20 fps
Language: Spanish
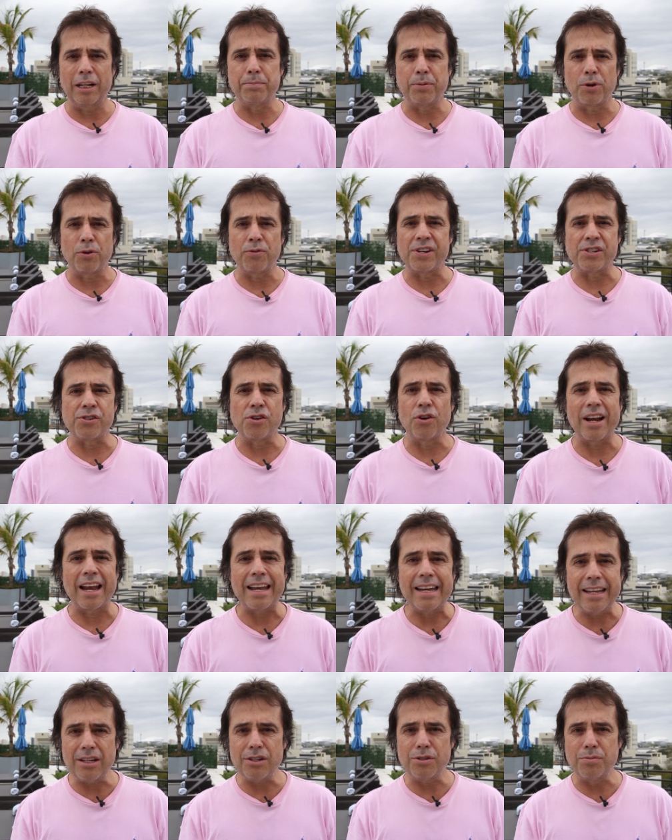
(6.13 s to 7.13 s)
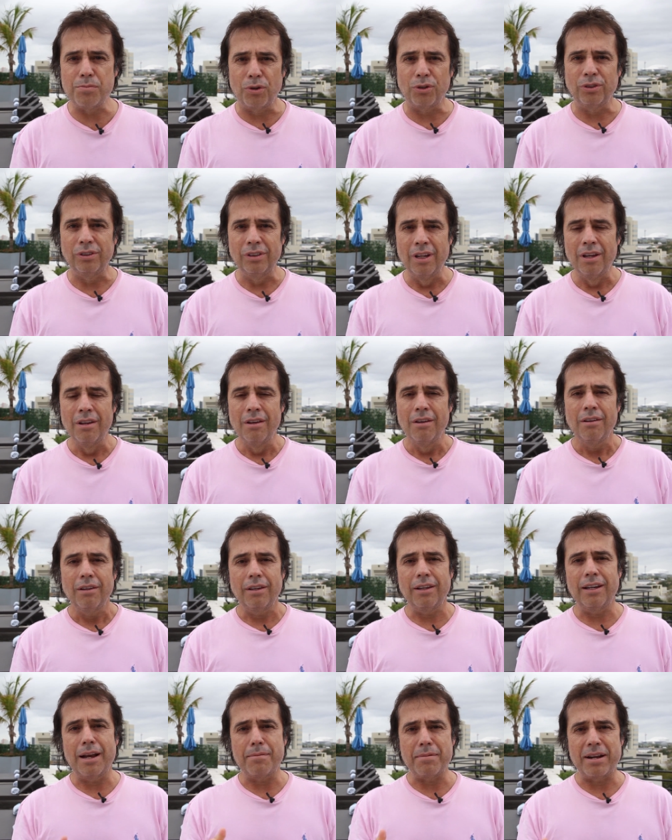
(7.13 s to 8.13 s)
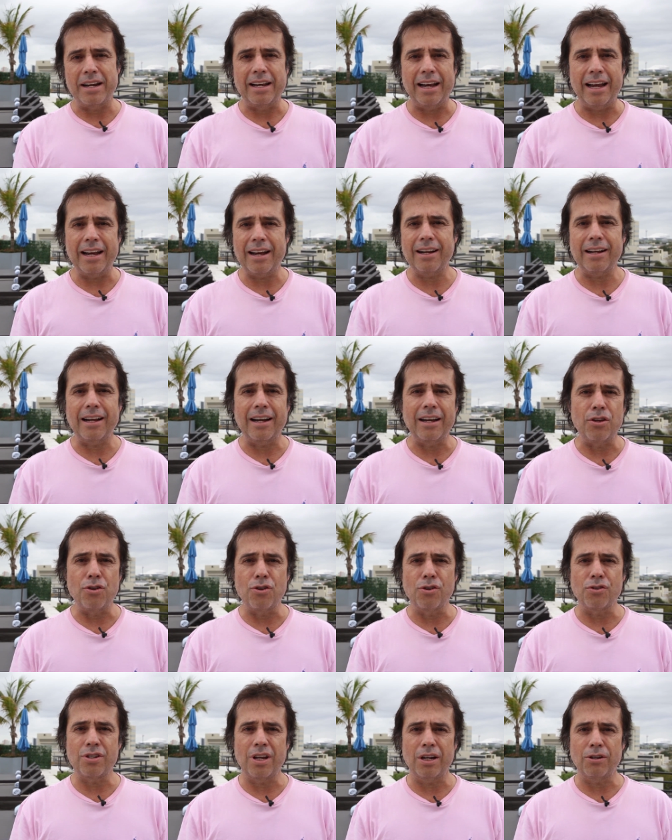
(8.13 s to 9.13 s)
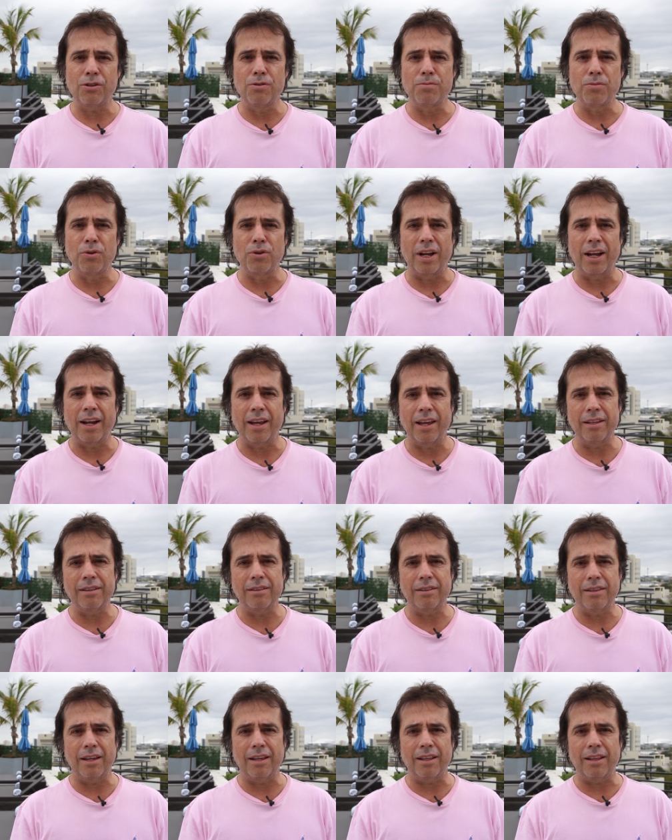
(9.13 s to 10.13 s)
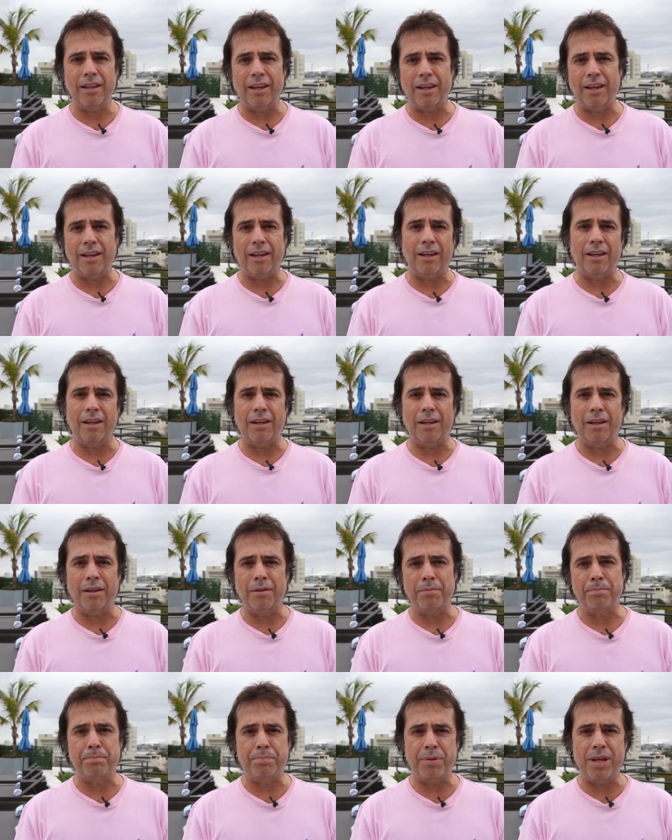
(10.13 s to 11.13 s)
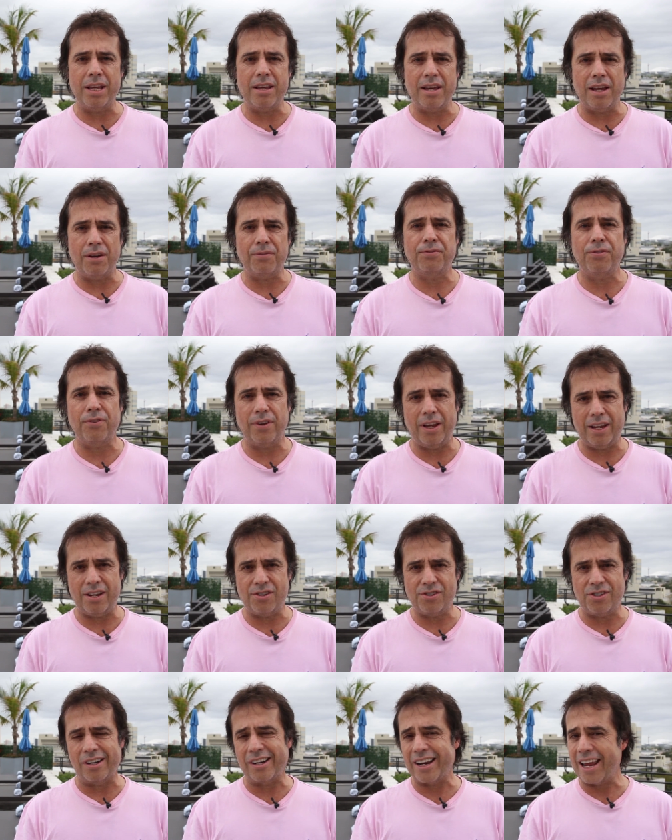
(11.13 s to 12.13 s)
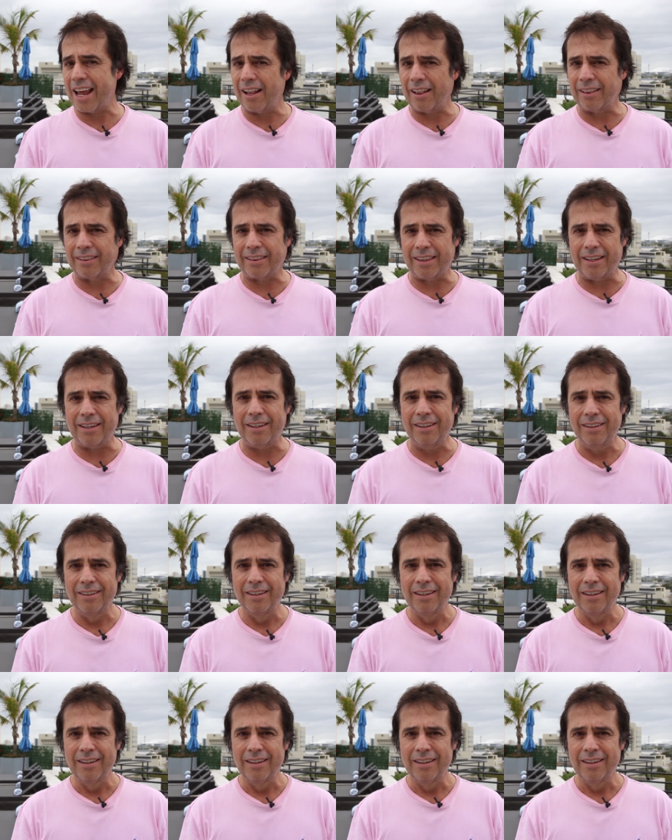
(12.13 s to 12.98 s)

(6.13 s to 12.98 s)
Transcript: el profesionalismo y la manera cariñosa como la gente de PFS Realty